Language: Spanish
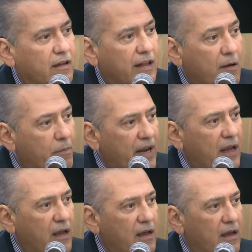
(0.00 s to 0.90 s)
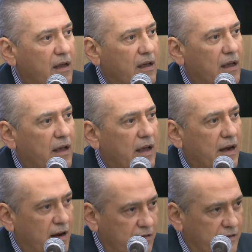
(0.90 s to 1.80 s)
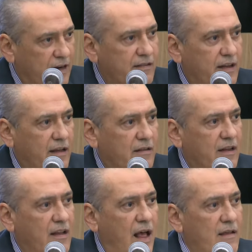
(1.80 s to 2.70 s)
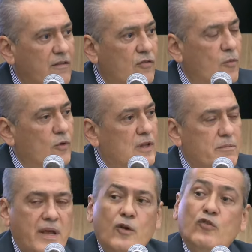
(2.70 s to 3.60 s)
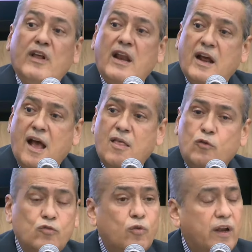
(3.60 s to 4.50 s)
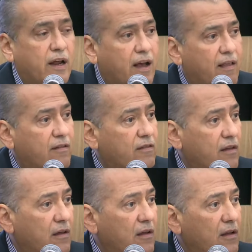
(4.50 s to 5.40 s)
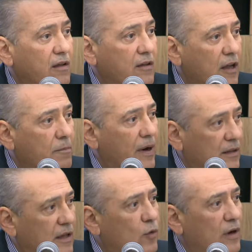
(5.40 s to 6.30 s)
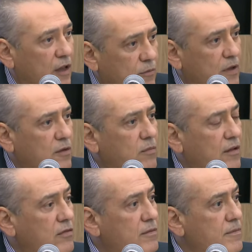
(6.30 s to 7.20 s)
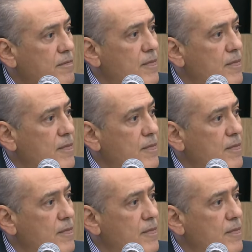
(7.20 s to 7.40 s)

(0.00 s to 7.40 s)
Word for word: del PRI en las 13 entidades, como también los delegados o delegadas del partido en las mismas,